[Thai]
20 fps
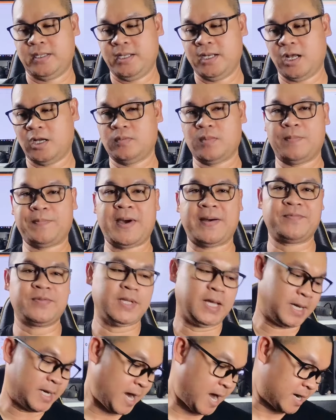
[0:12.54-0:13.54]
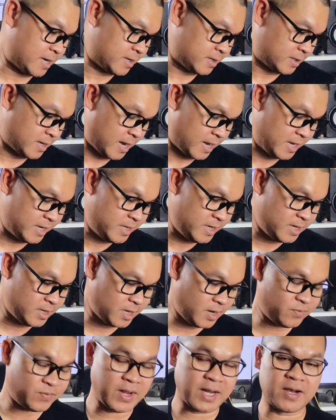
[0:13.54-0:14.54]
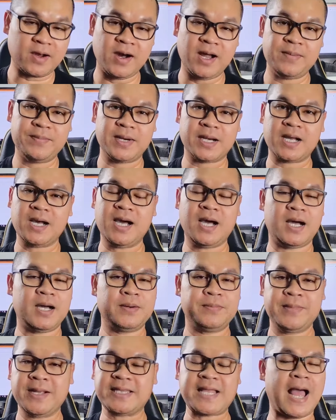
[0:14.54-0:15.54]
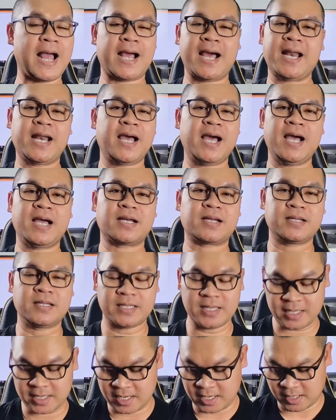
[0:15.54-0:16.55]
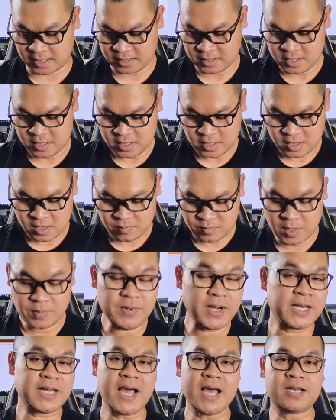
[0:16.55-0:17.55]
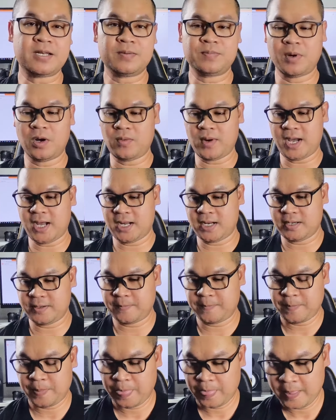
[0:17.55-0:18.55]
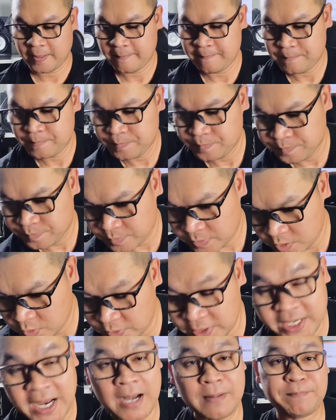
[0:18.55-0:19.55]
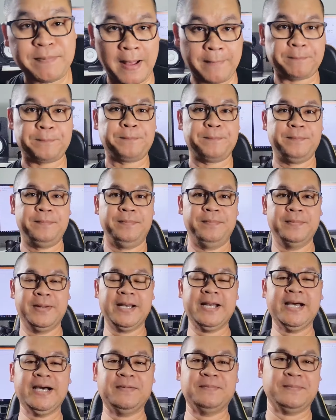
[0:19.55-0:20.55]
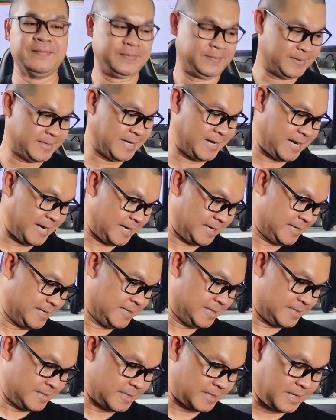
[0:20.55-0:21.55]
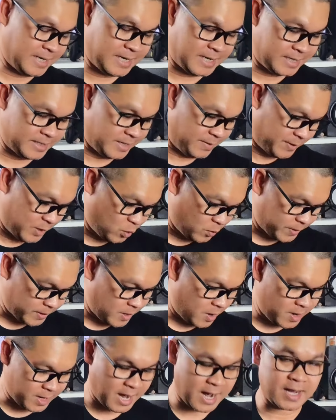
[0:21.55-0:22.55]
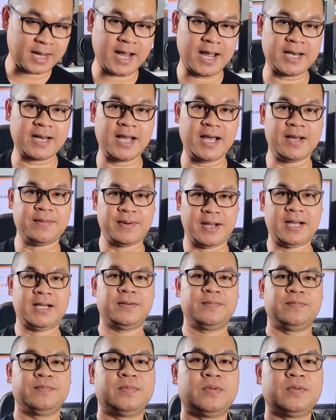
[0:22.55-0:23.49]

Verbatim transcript: ที่เรามาปรับเสียงกัน แต่ทีนี้เอฟเฟกก้อนมันก็ไม่ต่างกันนะฮะ จริงๆก็เหมือนเหมือนกัน เพราะว่าอยู่ที่การปรับเหมือนเดิมนะฮะ ก็เดี๋ยวมาดูอุปกรณ์กันแล้วกันฮะมา